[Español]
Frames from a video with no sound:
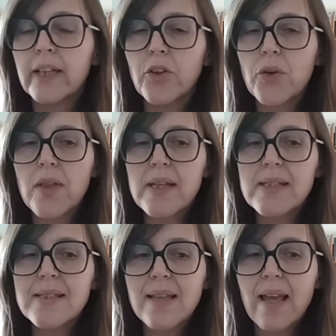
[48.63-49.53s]

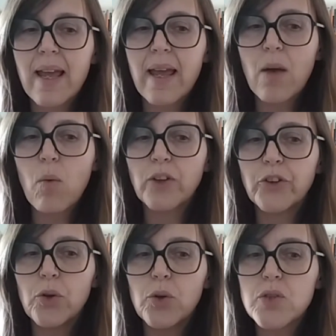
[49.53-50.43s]
Entonces, eh,
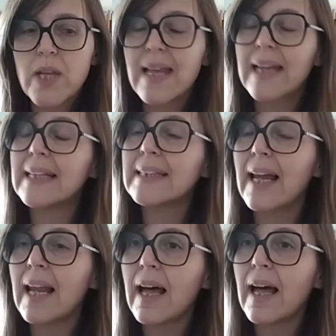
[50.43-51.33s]
cuando se decreta